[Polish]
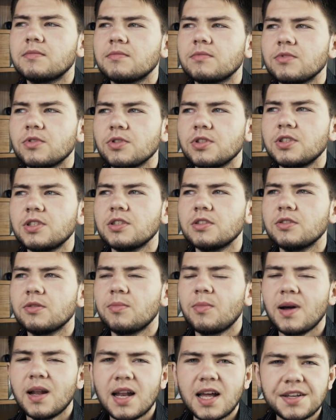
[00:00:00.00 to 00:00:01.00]
dojście do
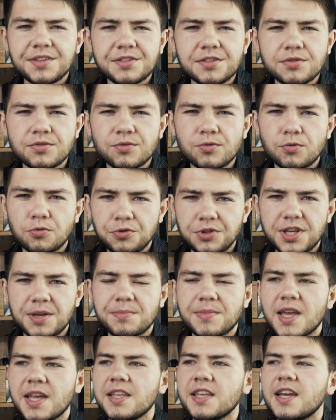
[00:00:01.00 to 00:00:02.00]
balansu,
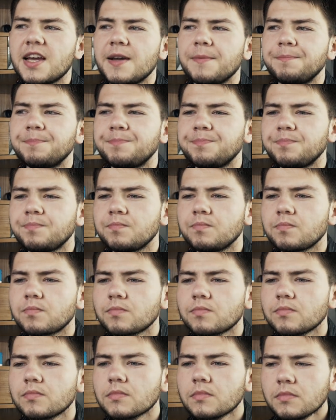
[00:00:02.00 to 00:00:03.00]
uziemienie,
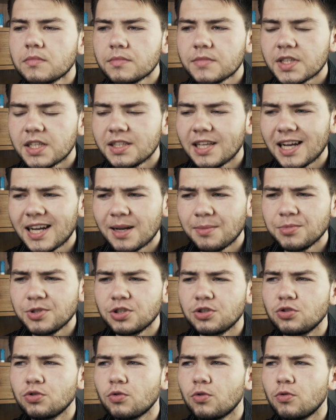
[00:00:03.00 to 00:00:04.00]
tak
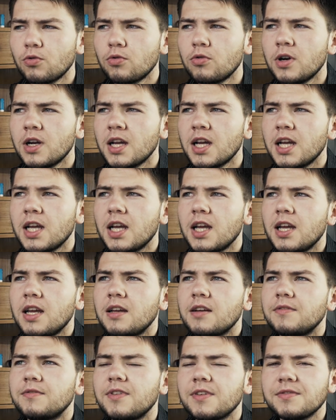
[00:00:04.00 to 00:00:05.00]
abyś czuł
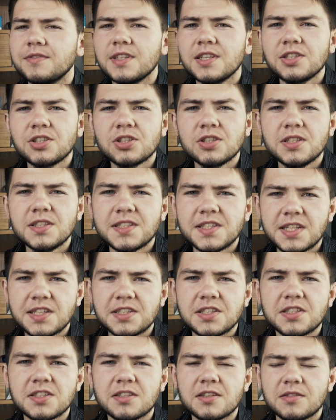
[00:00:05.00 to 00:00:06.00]
wewnętrzny
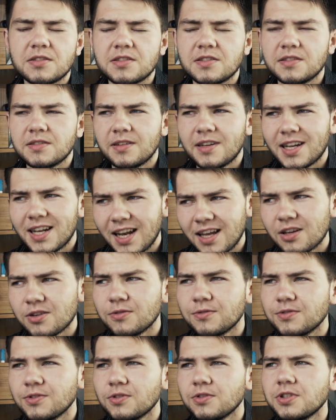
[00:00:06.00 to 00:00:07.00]
sens
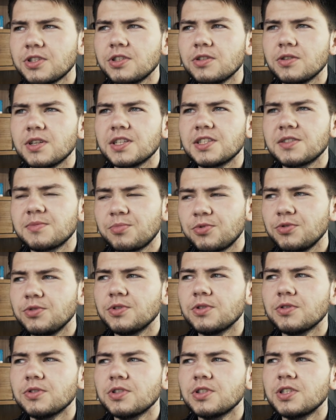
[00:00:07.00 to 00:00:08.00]
klarowności oraz
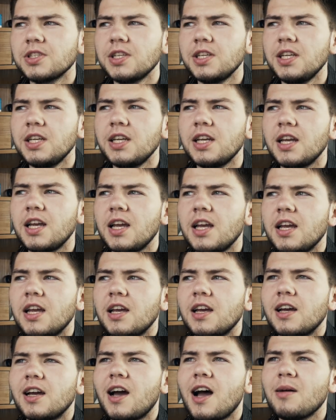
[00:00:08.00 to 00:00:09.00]
spójności
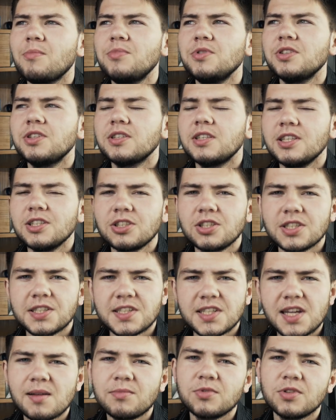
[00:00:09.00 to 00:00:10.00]
abyś jeszcze
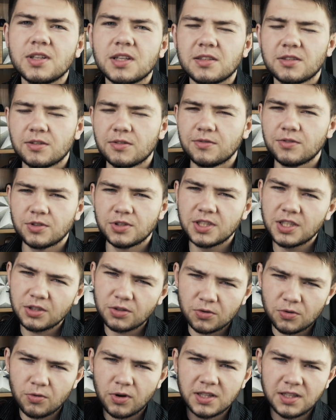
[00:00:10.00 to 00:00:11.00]
sam dodatkowo nie
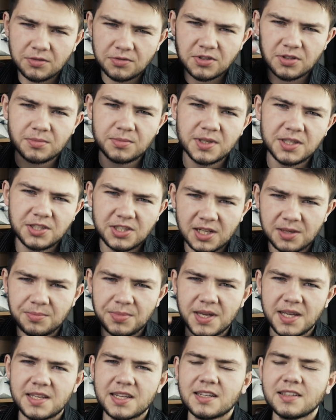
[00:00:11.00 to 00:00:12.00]
dokładał sobie
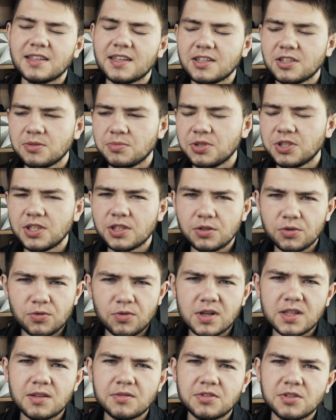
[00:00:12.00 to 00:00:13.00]
cierpienia, tak? Żebyś nie
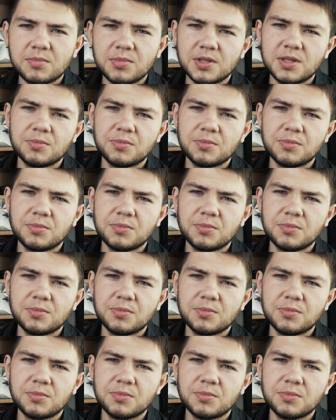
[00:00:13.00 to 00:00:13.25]
dokładał sobie